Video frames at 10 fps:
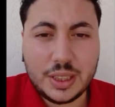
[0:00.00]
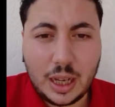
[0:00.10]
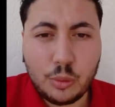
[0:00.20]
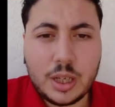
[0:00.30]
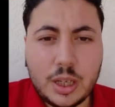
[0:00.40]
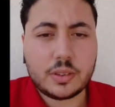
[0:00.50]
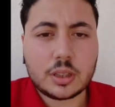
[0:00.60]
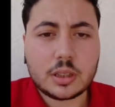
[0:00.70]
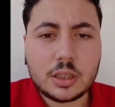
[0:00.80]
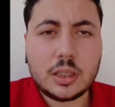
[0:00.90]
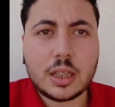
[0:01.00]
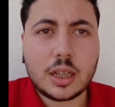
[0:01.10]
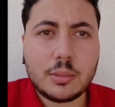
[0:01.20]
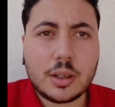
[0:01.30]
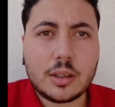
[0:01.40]
حول لي في الفتره دي
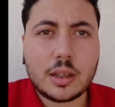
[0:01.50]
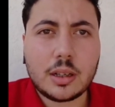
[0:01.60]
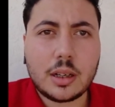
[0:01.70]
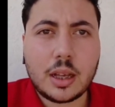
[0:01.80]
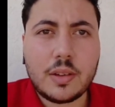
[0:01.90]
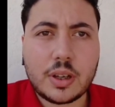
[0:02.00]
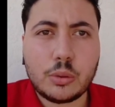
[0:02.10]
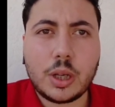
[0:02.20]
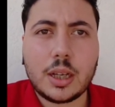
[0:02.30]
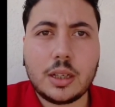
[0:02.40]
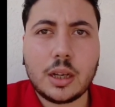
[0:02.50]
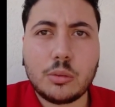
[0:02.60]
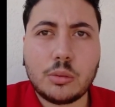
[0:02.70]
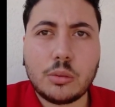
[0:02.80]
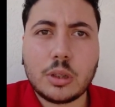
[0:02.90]
تقريبا قفلوا يعني او